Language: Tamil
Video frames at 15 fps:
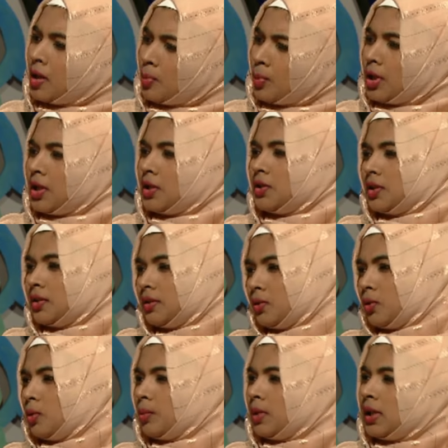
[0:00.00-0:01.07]

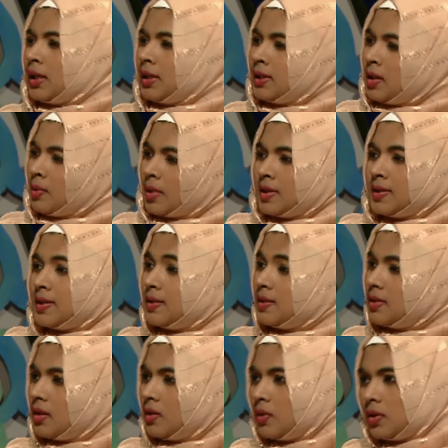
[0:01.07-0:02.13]
காம்பினேஷன் நார்மல் அதே மாதிரி
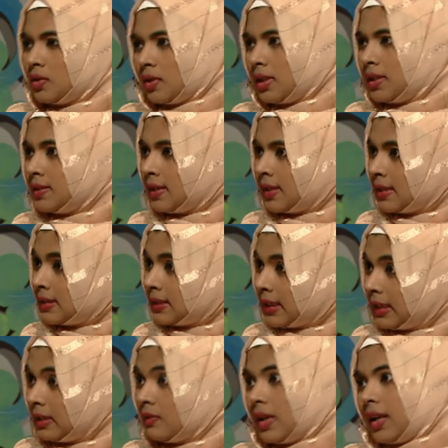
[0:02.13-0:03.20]
சென்சிட்டிவ்னு சொல்லி சில
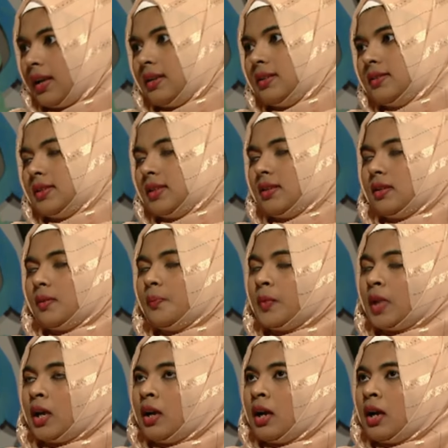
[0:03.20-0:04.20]
ஸ்கின் வெரைட்டி சிக்குது